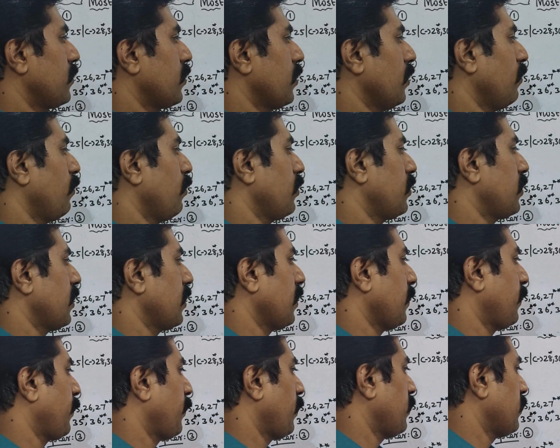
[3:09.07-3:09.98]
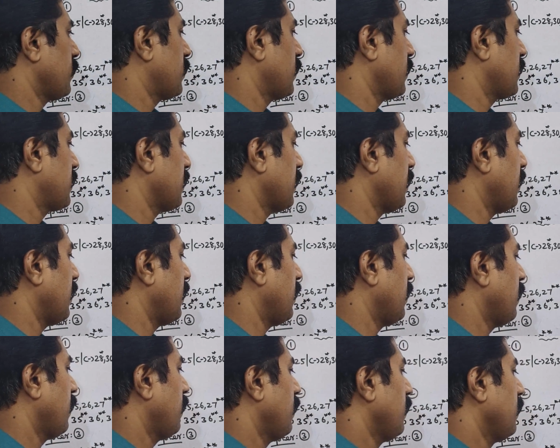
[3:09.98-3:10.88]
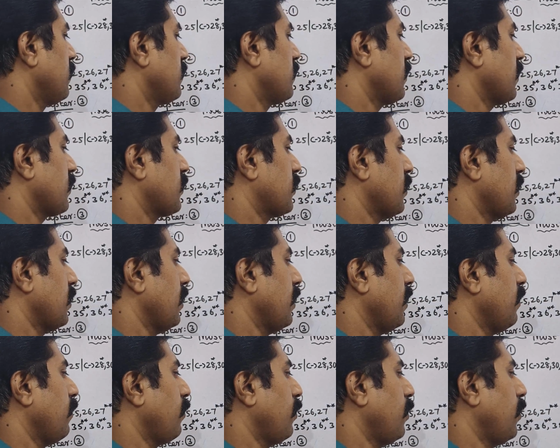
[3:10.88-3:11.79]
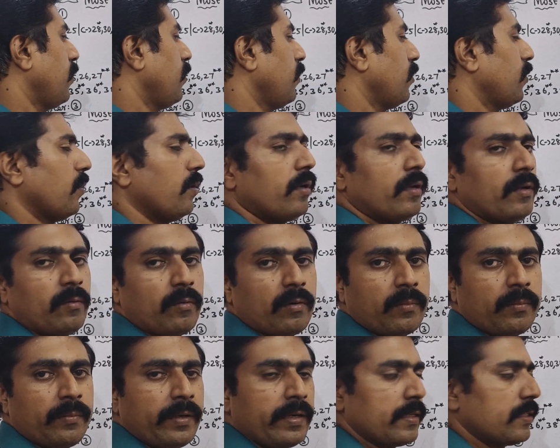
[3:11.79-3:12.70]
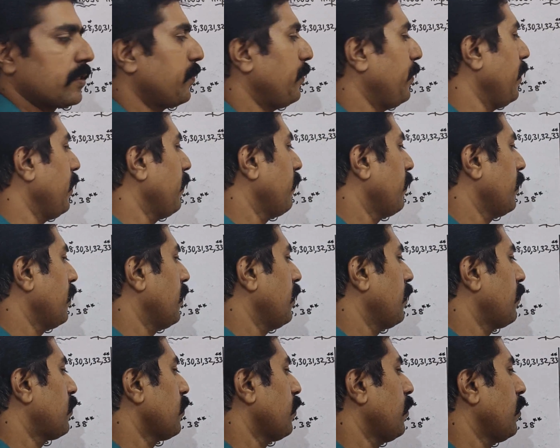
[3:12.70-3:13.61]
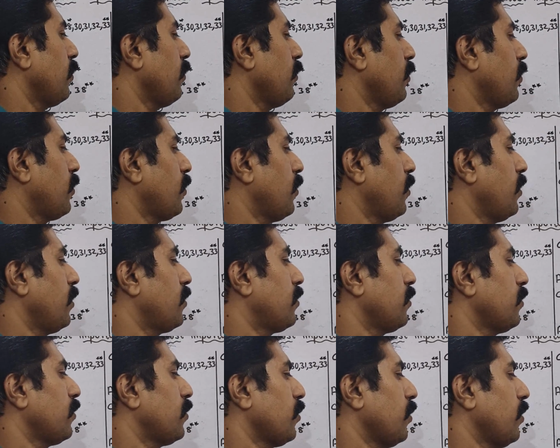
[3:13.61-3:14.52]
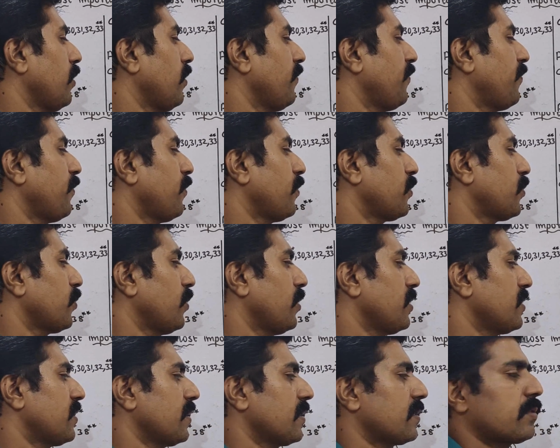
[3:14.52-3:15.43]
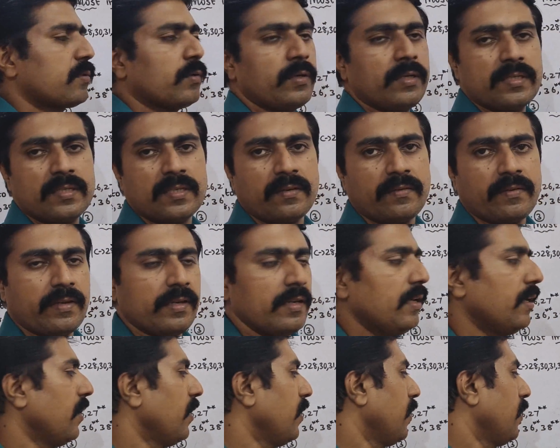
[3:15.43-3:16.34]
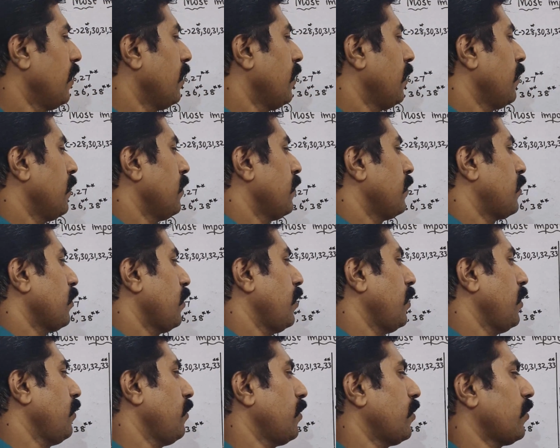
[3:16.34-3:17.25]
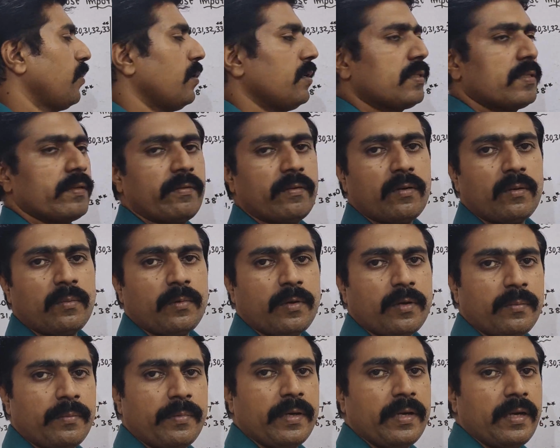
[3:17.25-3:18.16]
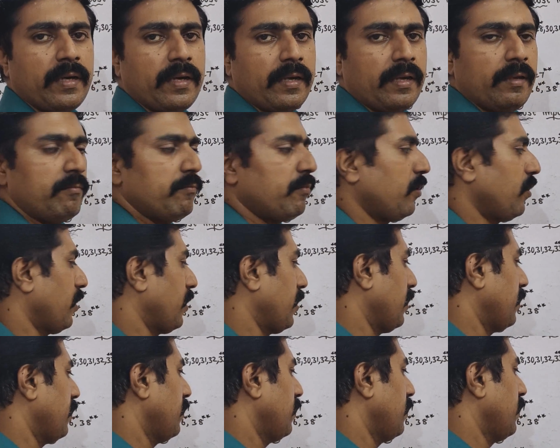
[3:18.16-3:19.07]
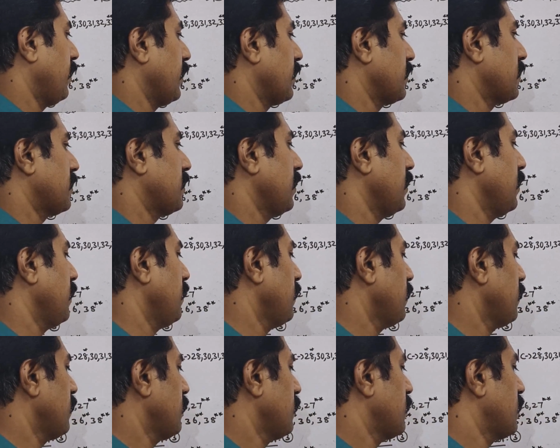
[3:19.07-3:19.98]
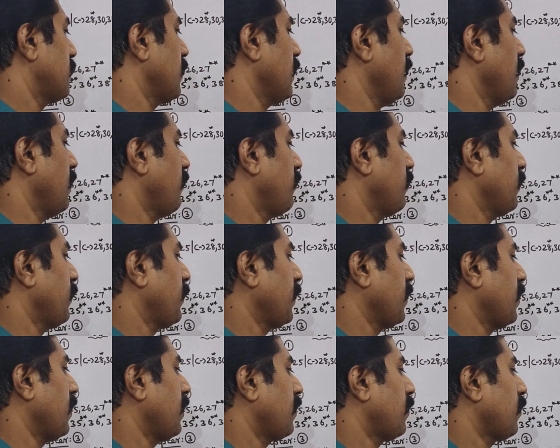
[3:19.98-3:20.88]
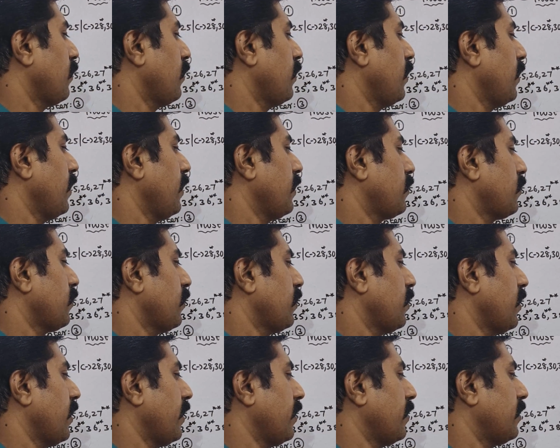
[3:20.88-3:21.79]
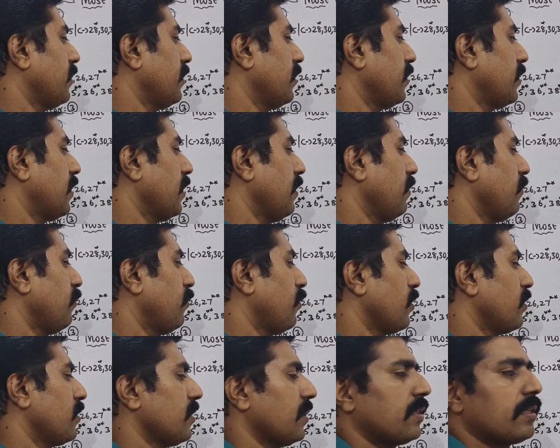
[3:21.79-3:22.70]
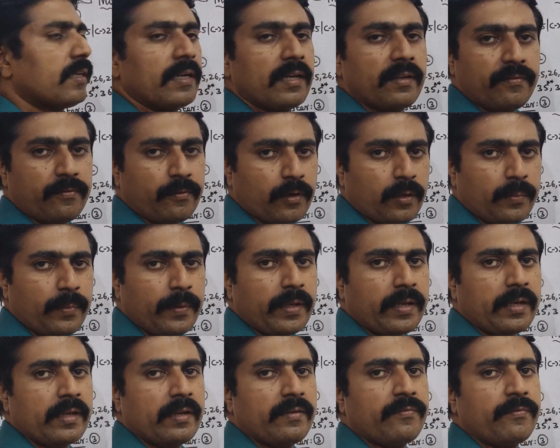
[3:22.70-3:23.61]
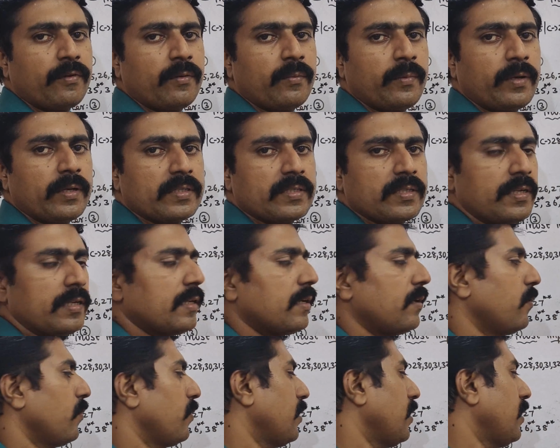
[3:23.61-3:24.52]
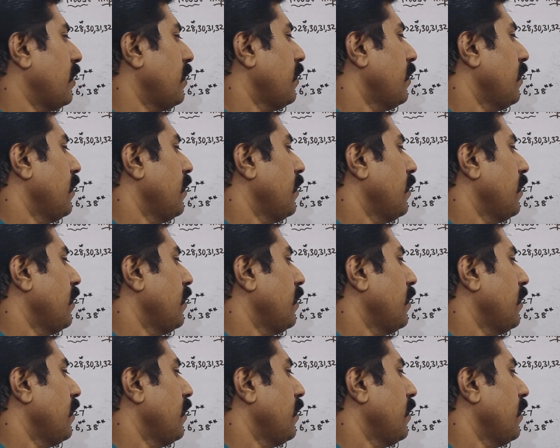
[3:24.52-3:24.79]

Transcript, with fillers: இது முடிச்சதுக்கு அப்புறம் சிக்ஸ்ல செக்ஷன் ஏ ஒன் டு டுவெண்ட்டி ஒன் மார்க்ஸ் பி வந்து டுவெண்ட்டி ஒன் டுவெண்ட்டி டூ டுவெண்ட்டி ஃபோர் டுவெண்ட்டி சிக்ஸ் டுவெண்ட்டி செவன் டுவெண்ட்டி ஒன் டுவெண்ட்டி செவன் ரொம்ப ரொம்ப இம்பார்ட்டன்ட் நெக்ஸ்ட் சில வந்து பாத்தீங்கன்னா டுவெண்ட்டி எயிட் டுவெண்ட்டி நைன் தேர்ட்டி முடிஞ்சா தேர்ட்டி ஃபோர் பாருங்க ஃபுல் மார்க்ஸ் எடுக்கணும்னா